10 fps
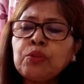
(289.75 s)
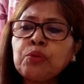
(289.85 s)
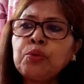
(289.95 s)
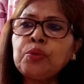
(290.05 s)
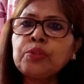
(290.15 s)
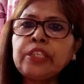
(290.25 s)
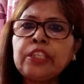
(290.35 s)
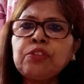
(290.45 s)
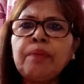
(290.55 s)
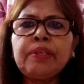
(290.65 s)
তো
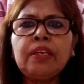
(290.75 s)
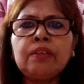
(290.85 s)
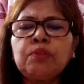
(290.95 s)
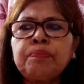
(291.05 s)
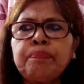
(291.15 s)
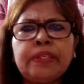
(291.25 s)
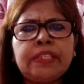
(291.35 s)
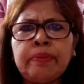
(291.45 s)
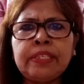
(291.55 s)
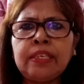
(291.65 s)
সেই জন্য আমি না খুব
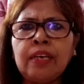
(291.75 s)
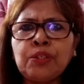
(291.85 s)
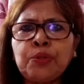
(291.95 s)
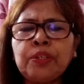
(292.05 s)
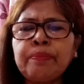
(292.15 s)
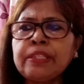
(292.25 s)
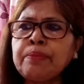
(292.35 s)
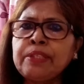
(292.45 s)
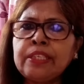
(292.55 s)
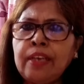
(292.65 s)
বেছে বেছে গান শুনি
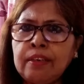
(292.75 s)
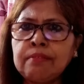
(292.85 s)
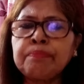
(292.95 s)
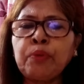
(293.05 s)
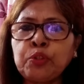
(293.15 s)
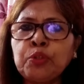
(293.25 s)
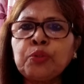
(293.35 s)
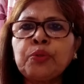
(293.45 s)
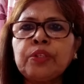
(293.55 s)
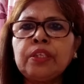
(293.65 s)
বেছে বেছে গান
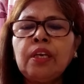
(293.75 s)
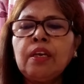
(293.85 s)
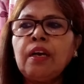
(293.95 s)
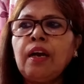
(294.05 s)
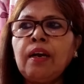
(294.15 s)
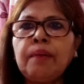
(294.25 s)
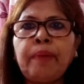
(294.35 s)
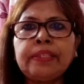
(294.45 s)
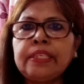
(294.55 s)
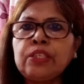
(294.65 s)
পছন্দ করি
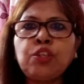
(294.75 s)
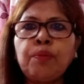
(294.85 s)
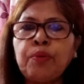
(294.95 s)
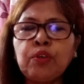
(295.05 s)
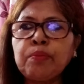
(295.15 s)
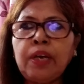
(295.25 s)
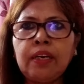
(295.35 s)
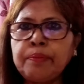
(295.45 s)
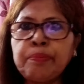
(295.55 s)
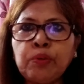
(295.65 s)
বাজারের সব রকম
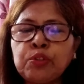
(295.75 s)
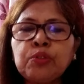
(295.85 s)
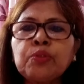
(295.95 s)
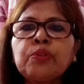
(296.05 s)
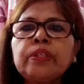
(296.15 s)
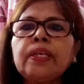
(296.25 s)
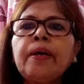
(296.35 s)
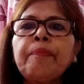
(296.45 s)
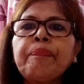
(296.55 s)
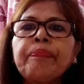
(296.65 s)
গান আমি পছন্দ করি না
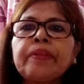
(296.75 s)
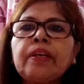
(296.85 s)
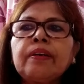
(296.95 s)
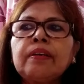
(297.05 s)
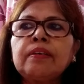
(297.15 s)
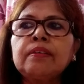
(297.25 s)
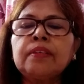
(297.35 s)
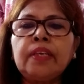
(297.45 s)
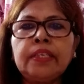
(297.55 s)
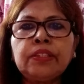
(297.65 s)

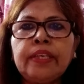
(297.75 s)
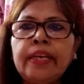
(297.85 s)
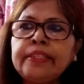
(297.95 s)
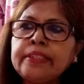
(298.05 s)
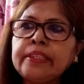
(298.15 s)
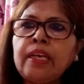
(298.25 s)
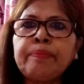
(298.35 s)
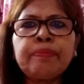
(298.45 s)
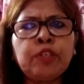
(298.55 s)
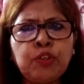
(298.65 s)
এই এই দিক থেকে
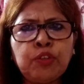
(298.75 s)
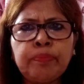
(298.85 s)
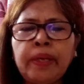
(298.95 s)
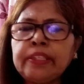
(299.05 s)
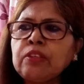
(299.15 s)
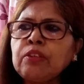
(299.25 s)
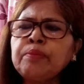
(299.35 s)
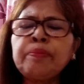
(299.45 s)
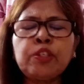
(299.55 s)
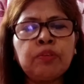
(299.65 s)
আমি ভীষণ
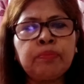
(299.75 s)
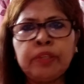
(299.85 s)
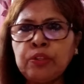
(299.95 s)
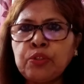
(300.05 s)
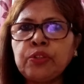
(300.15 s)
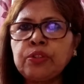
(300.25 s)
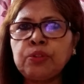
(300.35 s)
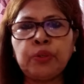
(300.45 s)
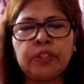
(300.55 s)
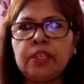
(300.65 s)
ব্যতিক্রমী ভীষণ ভিন্ন
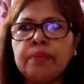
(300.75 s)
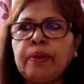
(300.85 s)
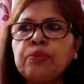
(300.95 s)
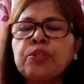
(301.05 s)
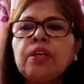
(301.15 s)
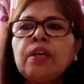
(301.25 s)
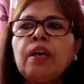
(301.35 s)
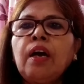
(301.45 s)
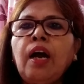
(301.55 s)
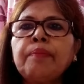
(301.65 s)
চরিত্রের মানুষ
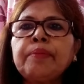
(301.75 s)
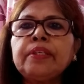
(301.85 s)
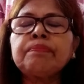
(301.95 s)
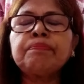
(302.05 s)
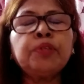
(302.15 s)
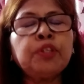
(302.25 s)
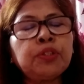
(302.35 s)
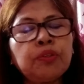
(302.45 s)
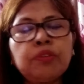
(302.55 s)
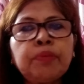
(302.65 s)
আমি
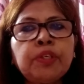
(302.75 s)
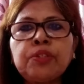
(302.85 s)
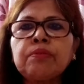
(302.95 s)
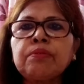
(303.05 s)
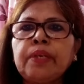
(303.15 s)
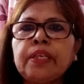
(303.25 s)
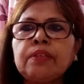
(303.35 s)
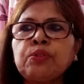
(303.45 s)
ভীষণ ভীষণ মানে